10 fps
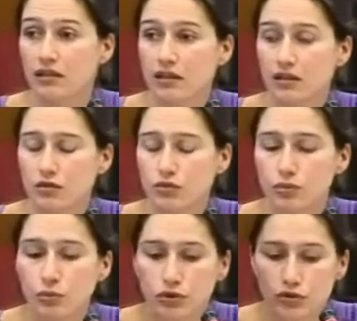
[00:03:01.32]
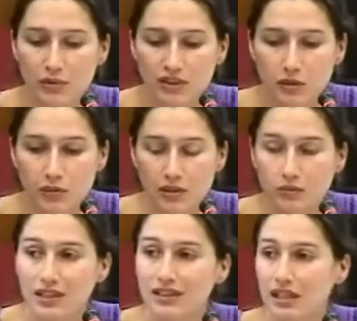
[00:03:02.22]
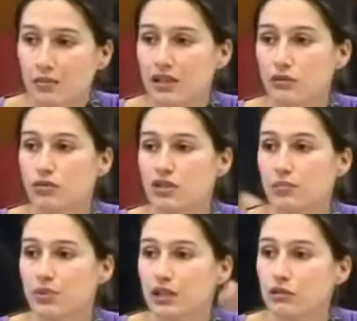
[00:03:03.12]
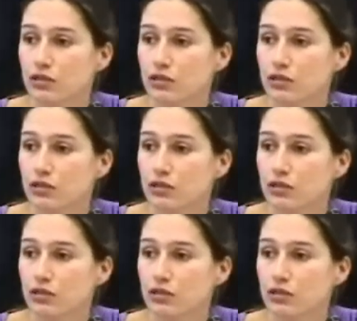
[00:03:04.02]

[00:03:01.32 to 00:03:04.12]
assume eh, hoje uma situação de antecâmara do desemprego que nós